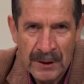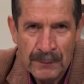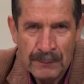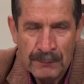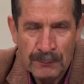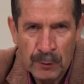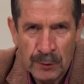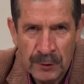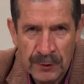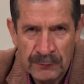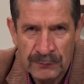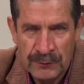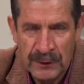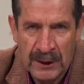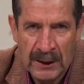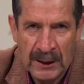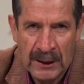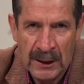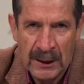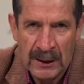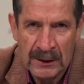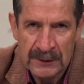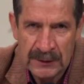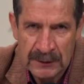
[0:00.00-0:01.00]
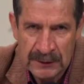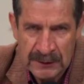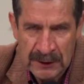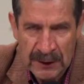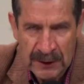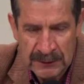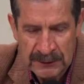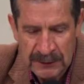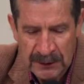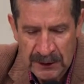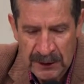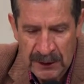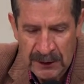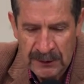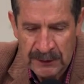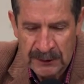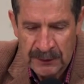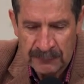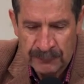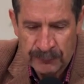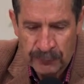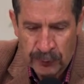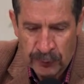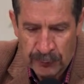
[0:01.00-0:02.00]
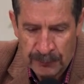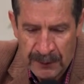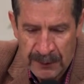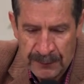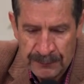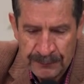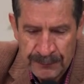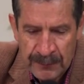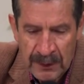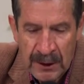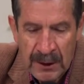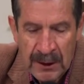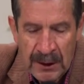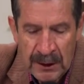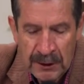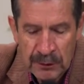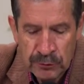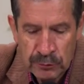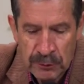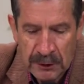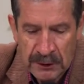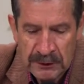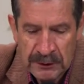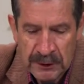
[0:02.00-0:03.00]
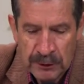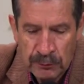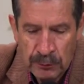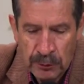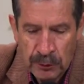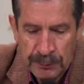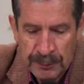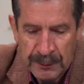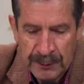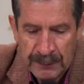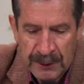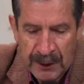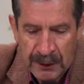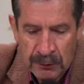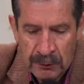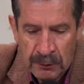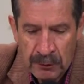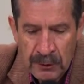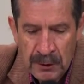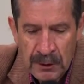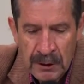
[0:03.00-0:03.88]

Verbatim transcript: modifica de la siguiente forma. En su artículo primero,